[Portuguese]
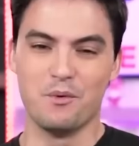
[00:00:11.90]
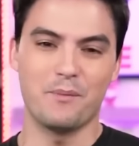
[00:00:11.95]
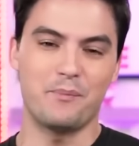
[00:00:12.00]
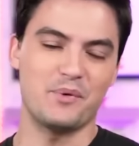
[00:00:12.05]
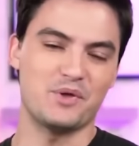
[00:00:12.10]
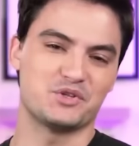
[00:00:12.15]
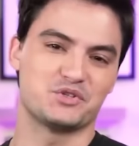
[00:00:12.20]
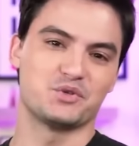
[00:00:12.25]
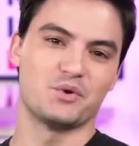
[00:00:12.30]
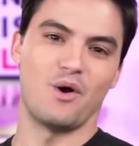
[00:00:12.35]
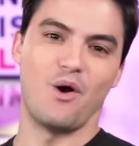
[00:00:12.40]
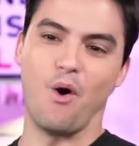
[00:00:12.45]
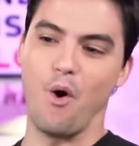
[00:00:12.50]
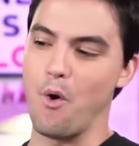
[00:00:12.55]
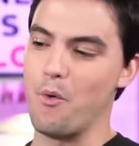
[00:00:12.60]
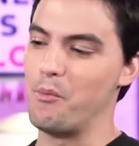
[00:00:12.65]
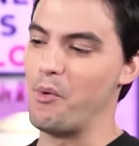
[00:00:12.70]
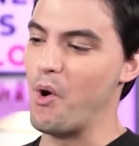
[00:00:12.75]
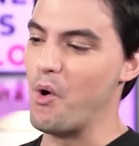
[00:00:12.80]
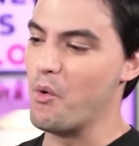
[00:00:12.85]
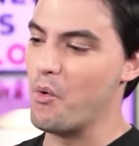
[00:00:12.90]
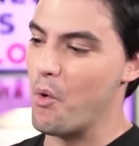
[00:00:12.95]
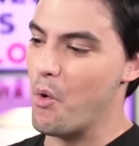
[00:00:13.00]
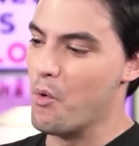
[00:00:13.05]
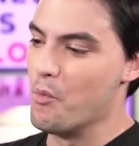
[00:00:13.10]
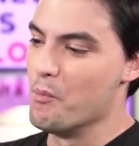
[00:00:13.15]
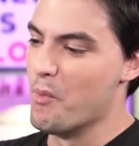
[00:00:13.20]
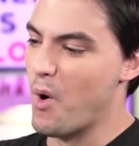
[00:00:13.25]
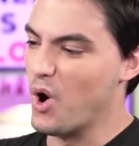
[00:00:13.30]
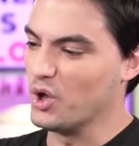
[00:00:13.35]
Uma pessoa roubou
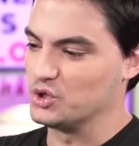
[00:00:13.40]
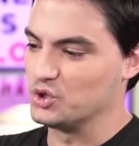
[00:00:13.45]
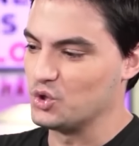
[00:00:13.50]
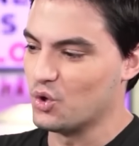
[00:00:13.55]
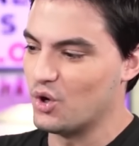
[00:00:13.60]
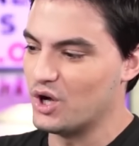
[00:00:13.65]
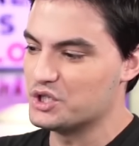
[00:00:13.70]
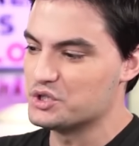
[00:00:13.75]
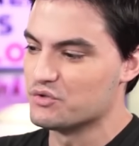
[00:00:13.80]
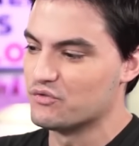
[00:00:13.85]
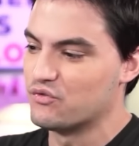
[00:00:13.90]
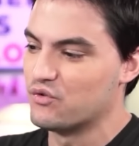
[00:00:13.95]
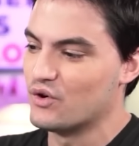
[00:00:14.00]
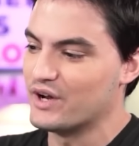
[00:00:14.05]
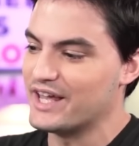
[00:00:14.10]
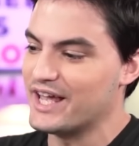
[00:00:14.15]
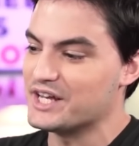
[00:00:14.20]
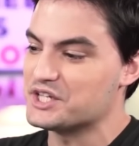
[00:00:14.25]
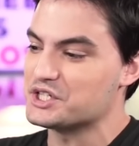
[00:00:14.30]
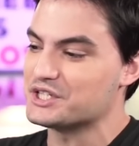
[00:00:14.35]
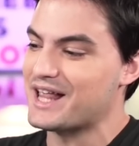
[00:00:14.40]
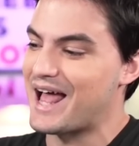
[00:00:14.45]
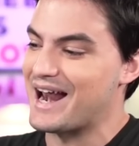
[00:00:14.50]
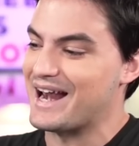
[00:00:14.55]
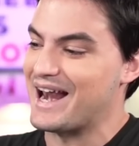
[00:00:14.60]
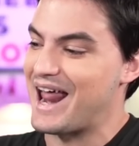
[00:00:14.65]
um motor de um foguete da